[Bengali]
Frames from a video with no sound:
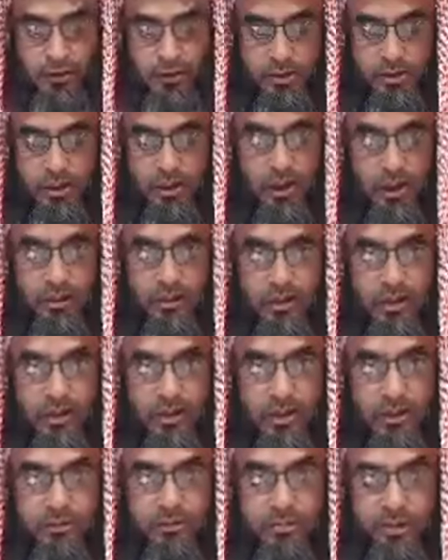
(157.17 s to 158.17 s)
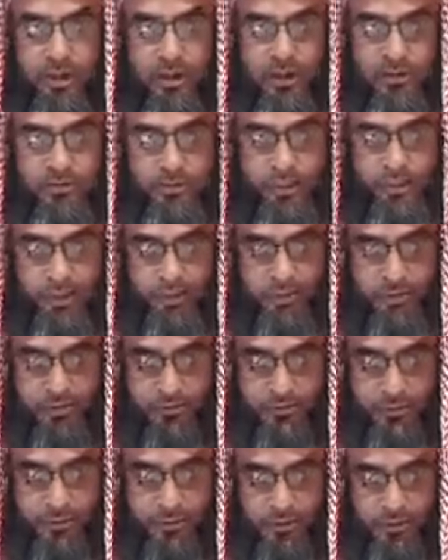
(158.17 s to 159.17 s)
যার নেকির পাল্লা ভারী
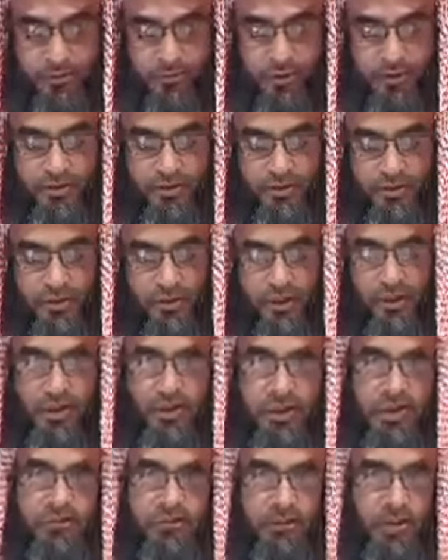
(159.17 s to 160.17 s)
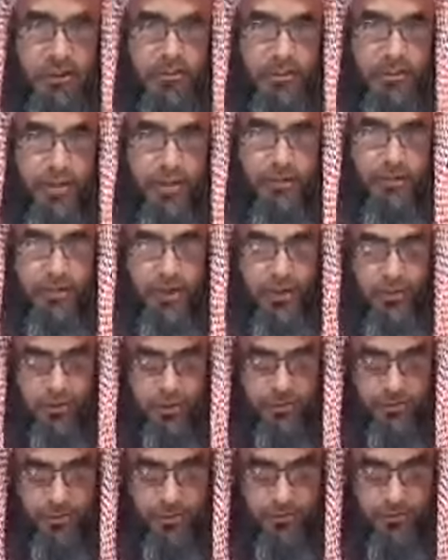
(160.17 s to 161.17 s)
হবে বা যাদের নেকির পাল্লা ভারী
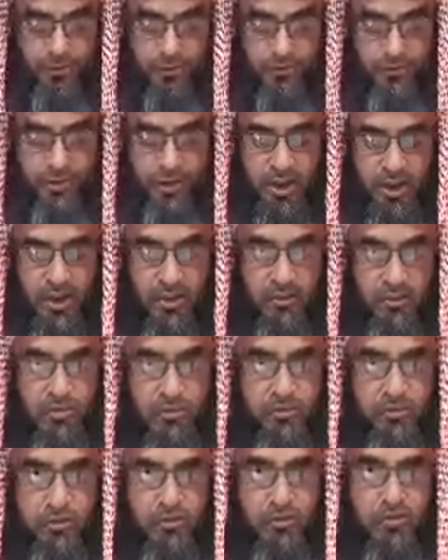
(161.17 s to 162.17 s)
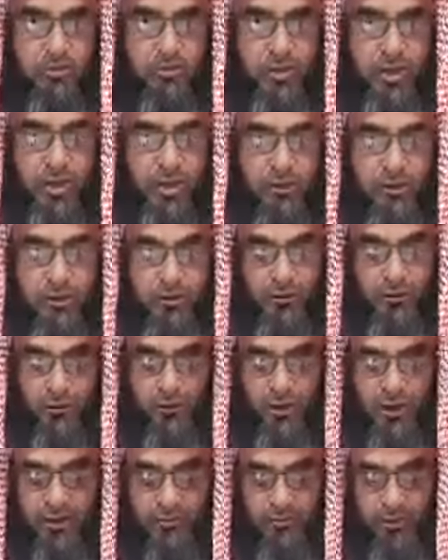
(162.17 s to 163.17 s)
হবে ফাউলা এখন অফলাহন তারাই
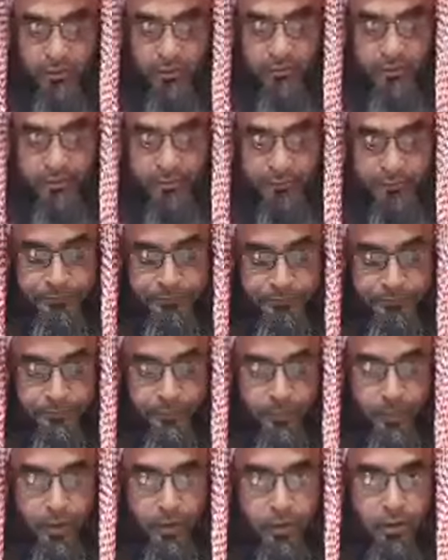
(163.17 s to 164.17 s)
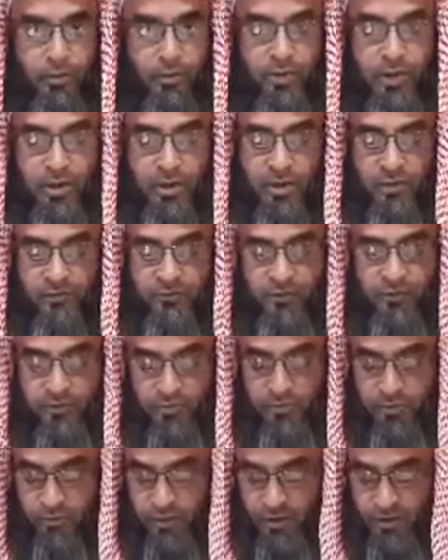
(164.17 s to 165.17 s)
সফল কাম হবে অমান খাফাত
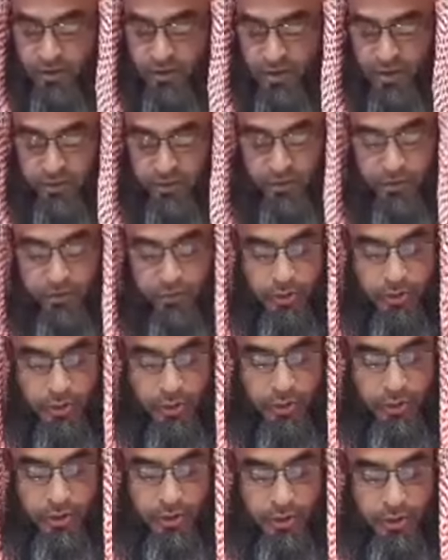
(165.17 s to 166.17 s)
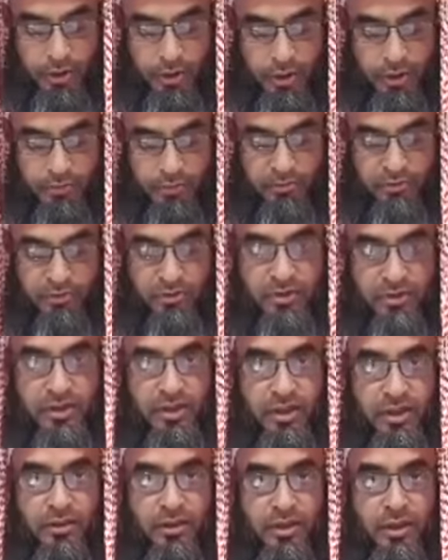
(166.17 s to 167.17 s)
মাওয়াজিন এবং
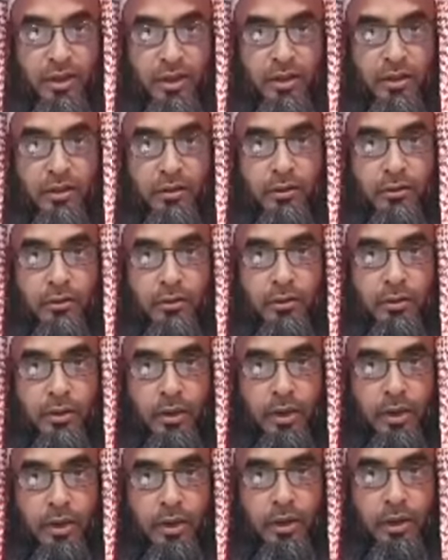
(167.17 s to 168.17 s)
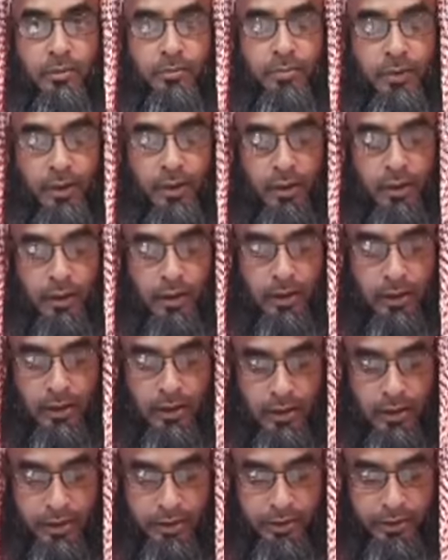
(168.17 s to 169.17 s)
যাদের নেকির পাল্লা
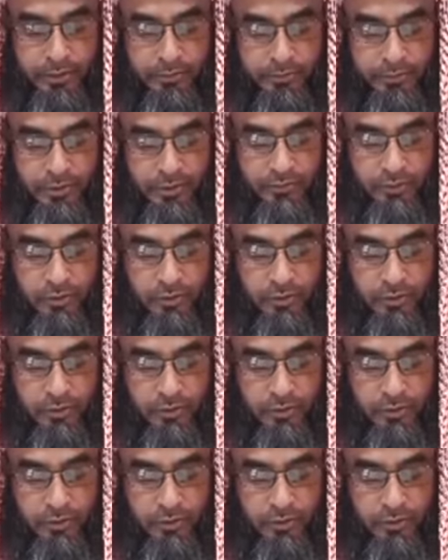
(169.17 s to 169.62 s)
হালকা হবে